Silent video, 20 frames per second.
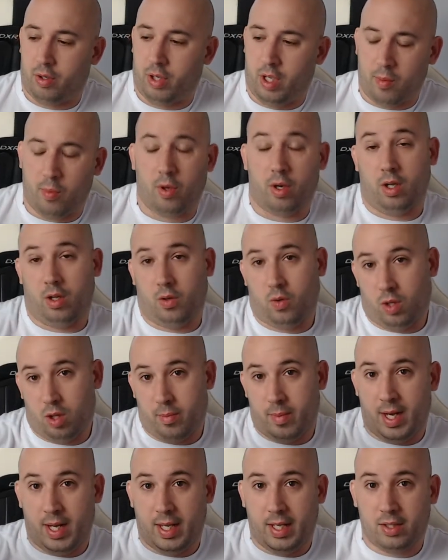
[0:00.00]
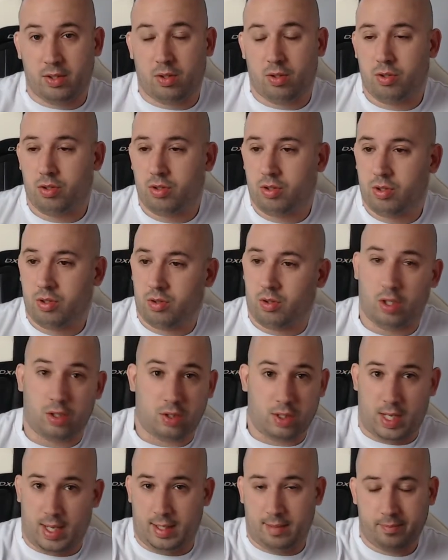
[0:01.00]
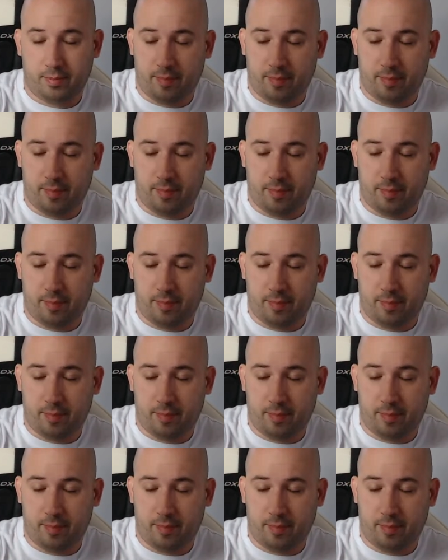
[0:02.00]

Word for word: Y bueno, cuando me leí todos, o sea,